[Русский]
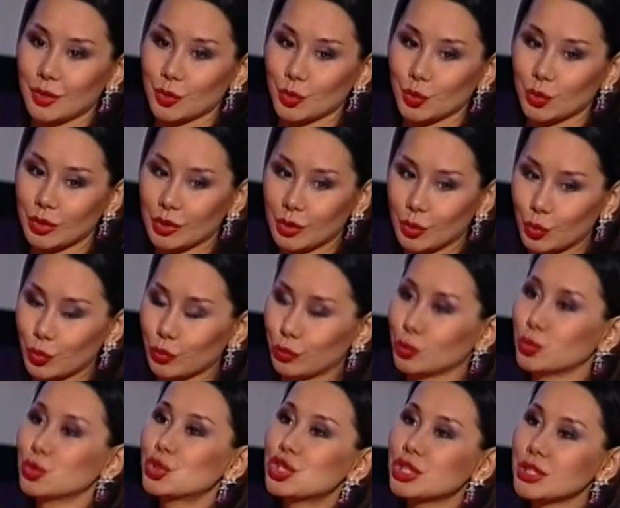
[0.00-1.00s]
ну, это такой
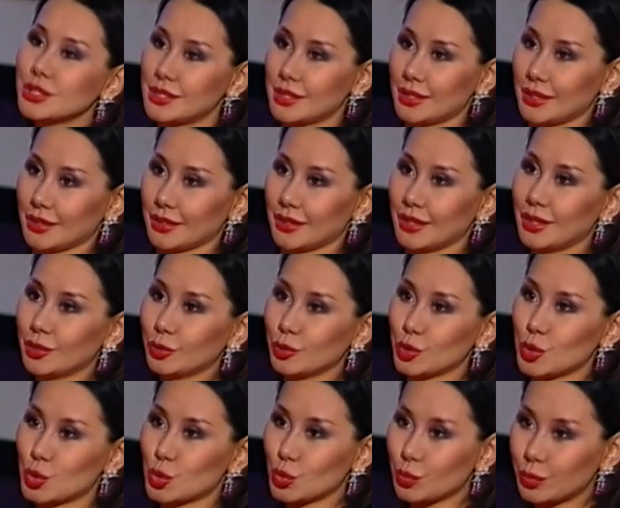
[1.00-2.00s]
внушительный, да, то
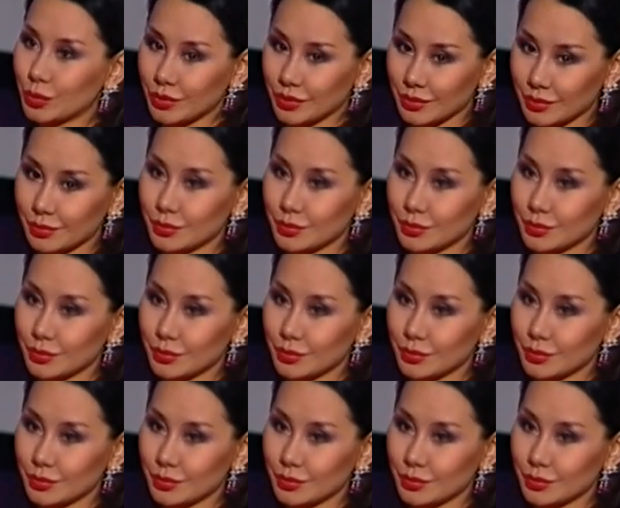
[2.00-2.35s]
есть суммы,